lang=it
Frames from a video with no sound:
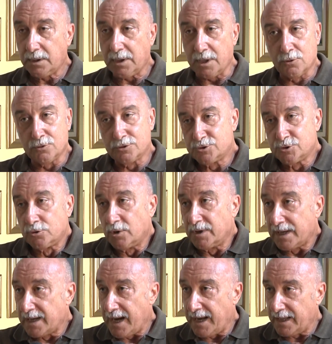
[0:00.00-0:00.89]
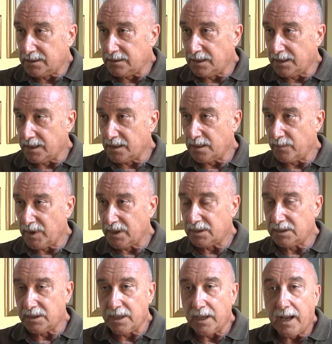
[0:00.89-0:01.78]
che non sono legati
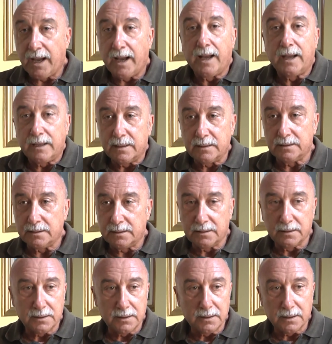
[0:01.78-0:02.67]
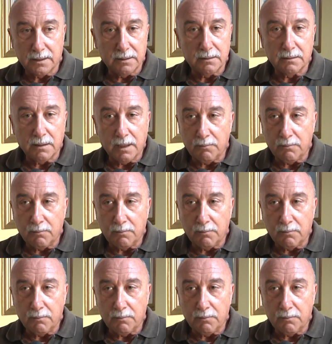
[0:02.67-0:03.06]
chiaramente a eh,